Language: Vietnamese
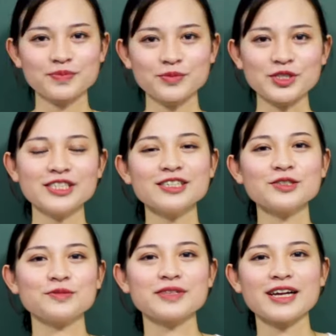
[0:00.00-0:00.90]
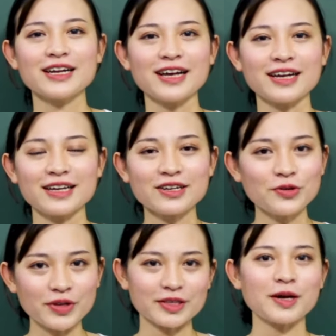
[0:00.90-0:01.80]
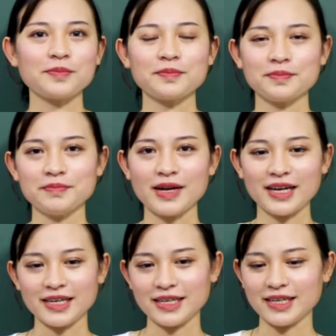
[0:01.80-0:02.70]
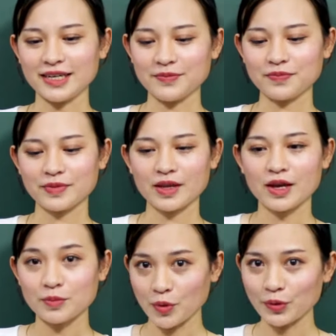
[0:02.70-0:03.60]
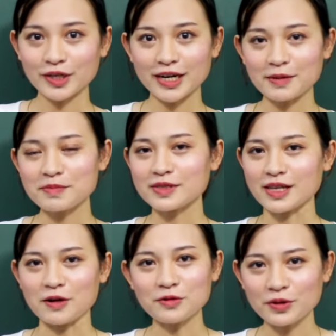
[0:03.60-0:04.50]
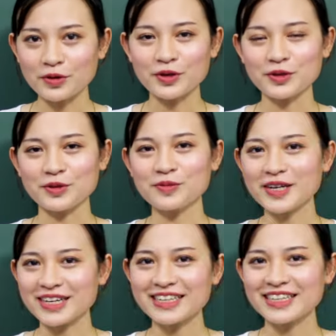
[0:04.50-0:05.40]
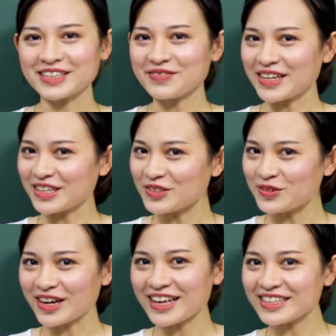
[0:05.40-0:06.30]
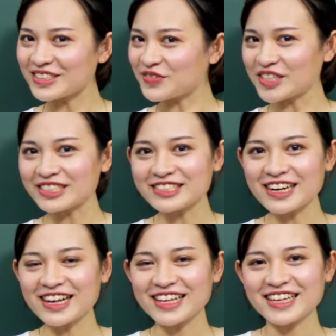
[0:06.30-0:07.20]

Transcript: Buổi trước chúng ta đã luyện tập bài 4, 5, 6 rồi, đúng không nhỉ? Các bạn đã thuộc hết từ vựng chưa?